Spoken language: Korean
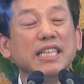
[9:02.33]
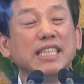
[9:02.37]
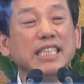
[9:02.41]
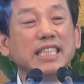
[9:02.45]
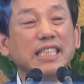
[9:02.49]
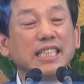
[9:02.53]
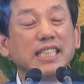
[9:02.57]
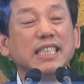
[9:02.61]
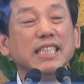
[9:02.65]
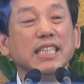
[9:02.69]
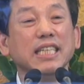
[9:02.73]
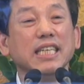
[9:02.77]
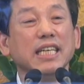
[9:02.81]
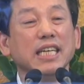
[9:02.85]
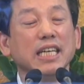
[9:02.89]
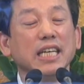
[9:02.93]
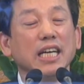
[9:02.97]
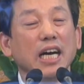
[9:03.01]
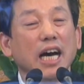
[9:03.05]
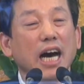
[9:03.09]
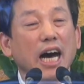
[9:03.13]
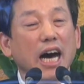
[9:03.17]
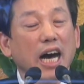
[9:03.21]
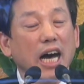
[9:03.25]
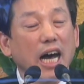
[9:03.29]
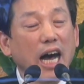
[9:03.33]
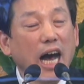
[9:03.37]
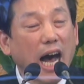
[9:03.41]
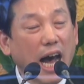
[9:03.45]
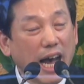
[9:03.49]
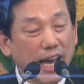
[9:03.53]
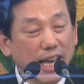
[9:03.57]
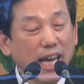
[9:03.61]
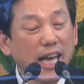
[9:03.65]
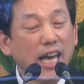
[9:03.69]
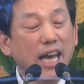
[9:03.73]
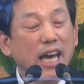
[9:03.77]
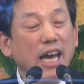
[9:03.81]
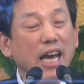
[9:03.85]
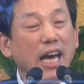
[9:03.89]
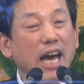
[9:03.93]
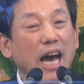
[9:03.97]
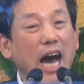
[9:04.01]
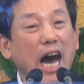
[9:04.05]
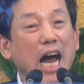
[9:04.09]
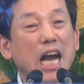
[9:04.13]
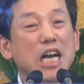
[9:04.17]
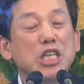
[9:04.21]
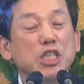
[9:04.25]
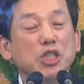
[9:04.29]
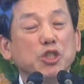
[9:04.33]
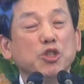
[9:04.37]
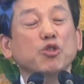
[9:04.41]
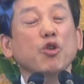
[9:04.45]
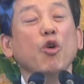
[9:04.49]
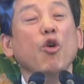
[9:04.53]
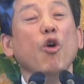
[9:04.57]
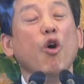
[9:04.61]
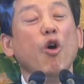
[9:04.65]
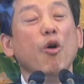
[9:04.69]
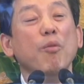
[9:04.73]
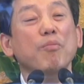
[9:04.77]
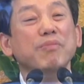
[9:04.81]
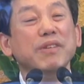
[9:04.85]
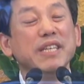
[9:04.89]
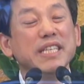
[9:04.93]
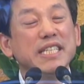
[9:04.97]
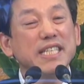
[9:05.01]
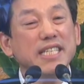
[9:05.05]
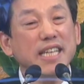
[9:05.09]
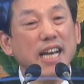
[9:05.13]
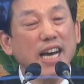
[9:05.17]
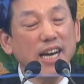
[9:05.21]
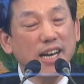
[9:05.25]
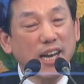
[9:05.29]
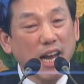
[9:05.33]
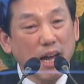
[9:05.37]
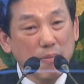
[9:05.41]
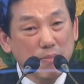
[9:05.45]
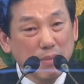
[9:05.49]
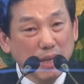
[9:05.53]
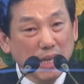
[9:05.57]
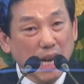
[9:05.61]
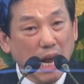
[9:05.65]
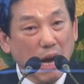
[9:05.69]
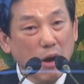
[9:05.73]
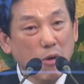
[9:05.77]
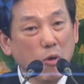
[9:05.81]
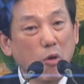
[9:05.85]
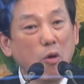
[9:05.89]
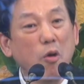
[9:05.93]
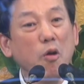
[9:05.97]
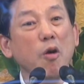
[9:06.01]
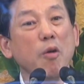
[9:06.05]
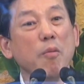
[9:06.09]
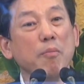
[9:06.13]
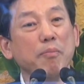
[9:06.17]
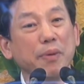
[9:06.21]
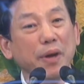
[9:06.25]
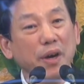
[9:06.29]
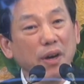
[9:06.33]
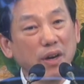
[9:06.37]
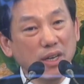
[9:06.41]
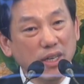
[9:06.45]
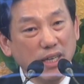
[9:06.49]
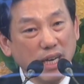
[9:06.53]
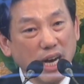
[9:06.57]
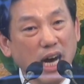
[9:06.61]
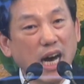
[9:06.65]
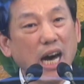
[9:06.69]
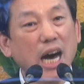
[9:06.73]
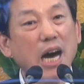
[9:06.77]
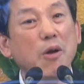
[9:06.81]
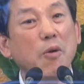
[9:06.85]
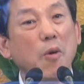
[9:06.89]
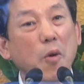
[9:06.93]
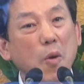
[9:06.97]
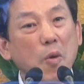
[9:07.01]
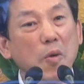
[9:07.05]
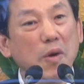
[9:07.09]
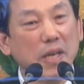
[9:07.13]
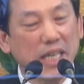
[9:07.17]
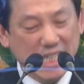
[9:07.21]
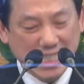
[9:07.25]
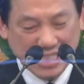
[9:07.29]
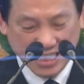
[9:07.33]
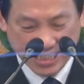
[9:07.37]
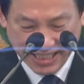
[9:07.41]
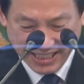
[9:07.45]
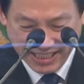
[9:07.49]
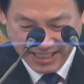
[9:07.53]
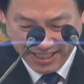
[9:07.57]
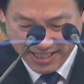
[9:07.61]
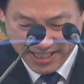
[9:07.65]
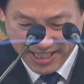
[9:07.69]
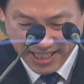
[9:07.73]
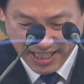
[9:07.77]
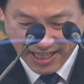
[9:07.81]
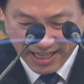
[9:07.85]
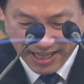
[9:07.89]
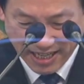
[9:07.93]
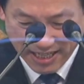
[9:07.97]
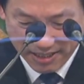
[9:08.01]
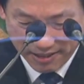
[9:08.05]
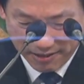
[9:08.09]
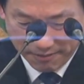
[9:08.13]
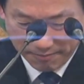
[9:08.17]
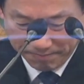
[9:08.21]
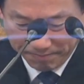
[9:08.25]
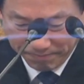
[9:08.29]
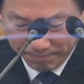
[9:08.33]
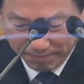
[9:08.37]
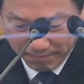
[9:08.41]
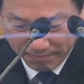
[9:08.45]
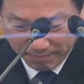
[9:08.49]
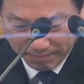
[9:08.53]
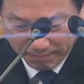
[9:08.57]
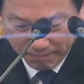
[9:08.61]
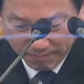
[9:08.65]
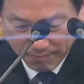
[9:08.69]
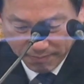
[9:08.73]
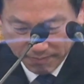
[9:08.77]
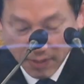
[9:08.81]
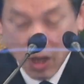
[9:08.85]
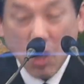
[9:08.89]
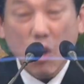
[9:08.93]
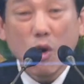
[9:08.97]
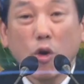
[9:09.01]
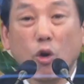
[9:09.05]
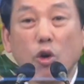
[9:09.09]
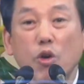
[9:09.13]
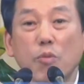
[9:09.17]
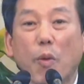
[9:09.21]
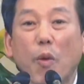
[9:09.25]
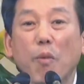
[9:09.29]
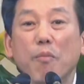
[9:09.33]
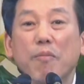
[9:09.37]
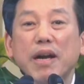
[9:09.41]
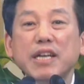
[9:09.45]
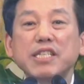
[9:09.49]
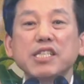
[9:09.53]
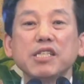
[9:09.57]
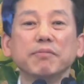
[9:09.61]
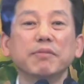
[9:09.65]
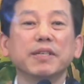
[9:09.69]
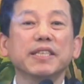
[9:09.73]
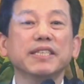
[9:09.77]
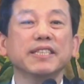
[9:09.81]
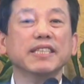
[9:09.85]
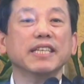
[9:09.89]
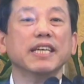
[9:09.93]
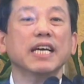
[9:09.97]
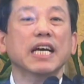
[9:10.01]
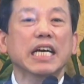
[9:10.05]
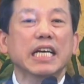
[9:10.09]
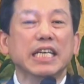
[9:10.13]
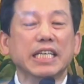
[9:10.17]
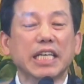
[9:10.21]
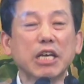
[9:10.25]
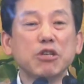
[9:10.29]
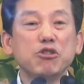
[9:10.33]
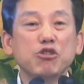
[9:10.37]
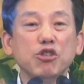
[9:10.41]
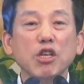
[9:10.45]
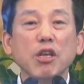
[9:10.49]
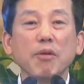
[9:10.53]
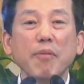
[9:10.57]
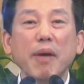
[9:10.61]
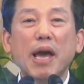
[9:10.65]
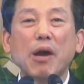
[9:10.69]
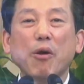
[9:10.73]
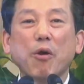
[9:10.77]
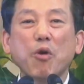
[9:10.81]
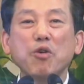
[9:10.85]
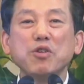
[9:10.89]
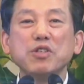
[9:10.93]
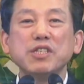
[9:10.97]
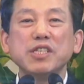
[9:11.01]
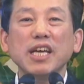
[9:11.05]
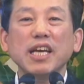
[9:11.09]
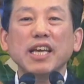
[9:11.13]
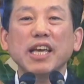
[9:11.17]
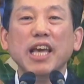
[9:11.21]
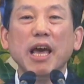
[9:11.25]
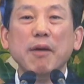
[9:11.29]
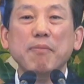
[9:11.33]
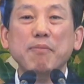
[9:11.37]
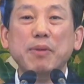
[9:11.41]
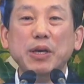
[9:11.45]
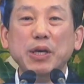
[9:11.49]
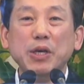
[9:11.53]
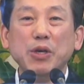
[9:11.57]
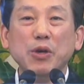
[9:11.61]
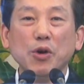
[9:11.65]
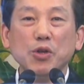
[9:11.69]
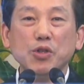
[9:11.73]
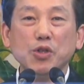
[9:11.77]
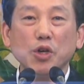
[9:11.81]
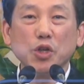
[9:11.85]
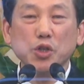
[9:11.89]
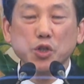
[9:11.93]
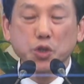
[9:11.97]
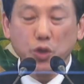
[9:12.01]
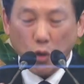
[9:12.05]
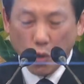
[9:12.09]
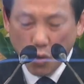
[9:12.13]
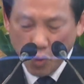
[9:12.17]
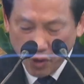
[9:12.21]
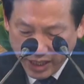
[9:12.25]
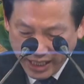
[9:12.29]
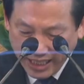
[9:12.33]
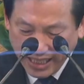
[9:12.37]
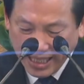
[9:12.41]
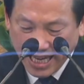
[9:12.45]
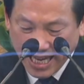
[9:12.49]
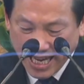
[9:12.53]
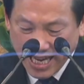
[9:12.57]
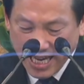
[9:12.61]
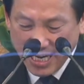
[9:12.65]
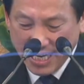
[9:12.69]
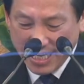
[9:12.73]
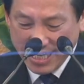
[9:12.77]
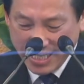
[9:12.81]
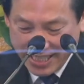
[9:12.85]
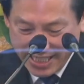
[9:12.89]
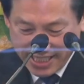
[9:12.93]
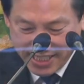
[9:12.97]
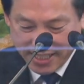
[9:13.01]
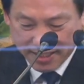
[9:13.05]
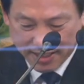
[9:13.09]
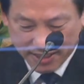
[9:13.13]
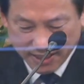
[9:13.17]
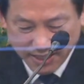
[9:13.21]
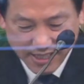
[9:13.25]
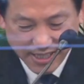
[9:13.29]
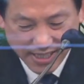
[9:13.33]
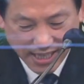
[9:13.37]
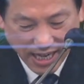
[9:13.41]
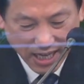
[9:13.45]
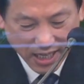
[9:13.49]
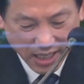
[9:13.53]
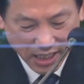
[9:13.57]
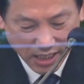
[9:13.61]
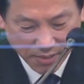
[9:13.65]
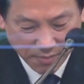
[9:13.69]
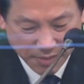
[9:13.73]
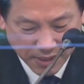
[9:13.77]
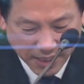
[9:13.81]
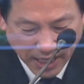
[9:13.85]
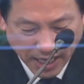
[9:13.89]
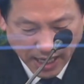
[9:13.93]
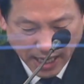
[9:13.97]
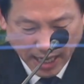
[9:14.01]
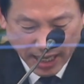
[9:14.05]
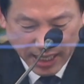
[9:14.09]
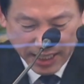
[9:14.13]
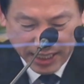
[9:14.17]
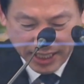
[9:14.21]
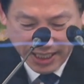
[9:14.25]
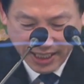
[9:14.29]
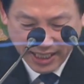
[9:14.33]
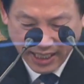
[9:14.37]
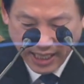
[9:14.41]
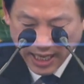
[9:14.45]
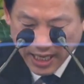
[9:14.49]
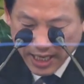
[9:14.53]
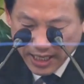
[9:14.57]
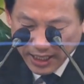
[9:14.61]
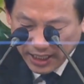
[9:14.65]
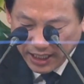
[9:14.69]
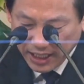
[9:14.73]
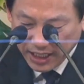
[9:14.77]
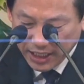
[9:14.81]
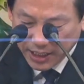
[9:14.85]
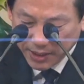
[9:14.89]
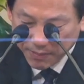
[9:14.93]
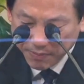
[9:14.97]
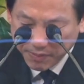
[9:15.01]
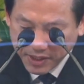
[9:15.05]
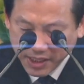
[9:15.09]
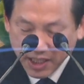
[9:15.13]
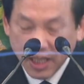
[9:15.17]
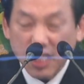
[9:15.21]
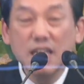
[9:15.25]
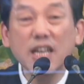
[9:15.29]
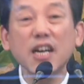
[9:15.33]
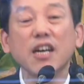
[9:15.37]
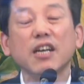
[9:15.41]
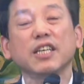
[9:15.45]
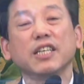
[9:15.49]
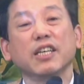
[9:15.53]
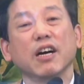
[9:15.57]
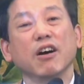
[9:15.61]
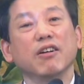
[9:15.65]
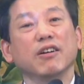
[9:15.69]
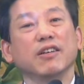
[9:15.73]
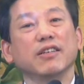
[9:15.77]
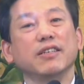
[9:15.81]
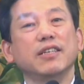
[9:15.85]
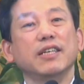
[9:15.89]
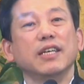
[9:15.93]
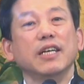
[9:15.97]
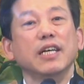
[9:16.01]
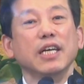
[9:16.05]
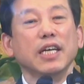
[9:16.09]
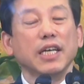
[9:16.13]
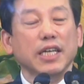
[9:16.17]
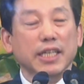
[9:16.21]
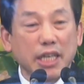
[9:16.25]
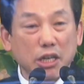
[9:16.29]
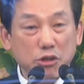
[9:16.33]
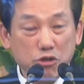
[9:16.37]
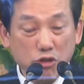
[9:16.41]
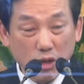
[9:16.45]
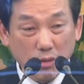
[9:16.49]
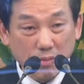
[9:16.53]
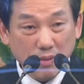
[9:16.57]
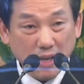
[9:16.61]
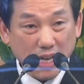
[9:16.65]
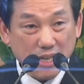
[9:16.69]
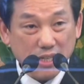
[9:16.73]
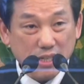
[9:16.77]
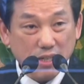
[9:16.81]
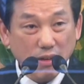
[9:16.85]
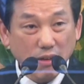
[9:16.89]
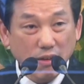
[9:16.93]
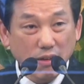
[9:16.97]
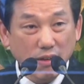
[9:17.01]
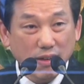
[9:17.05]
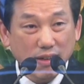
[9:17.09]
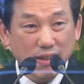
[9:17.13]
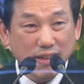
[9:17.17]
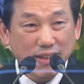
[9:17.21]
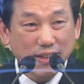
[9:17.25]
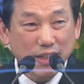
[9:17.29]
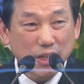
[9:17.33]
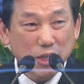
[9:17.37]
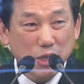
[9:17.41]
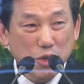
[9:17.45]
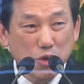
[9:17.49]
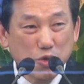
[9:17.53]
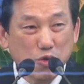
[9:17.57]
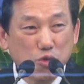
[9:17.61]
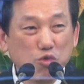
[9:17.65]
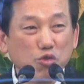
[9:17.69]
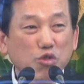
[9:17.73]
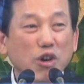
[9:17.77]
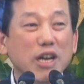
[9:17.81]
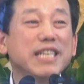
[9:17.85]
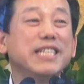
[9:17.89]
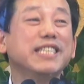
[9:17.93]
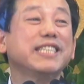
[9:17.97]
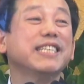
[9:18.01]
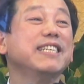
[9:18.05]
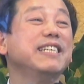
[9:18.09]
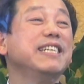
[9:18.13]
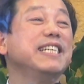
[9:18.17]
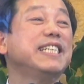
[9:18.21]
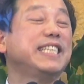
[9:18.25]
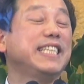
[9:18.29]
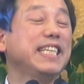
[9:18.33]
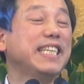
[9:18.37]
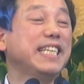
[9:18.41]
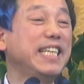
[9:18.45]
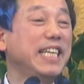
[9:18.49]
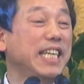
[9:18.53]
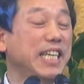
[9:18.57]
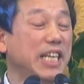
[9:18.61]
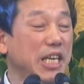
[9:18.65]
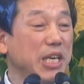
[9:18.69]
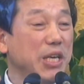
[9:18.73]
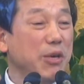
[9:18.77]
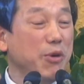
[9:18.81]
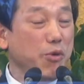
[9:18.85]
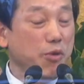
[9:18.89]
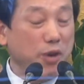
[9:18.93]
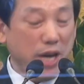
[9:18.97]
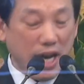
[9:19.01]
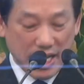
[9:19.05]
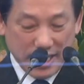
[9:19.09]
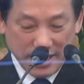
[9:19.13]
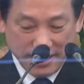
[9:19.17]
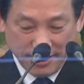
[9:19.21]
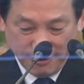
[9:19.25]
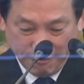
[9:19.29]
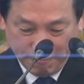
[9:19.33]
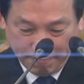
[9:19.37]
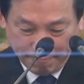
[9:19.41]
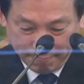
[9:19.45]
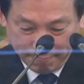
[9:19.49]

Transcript: 일은 아예 알 수도 없는 사람이라고 평가하고 있는 것일까요? 오늘 본 말씀은 예수님의 공생의 비교적 초기에 있었던 사건입니다. 에이디 이십칠 년경 예수님께서 유월절을 지키기 위하여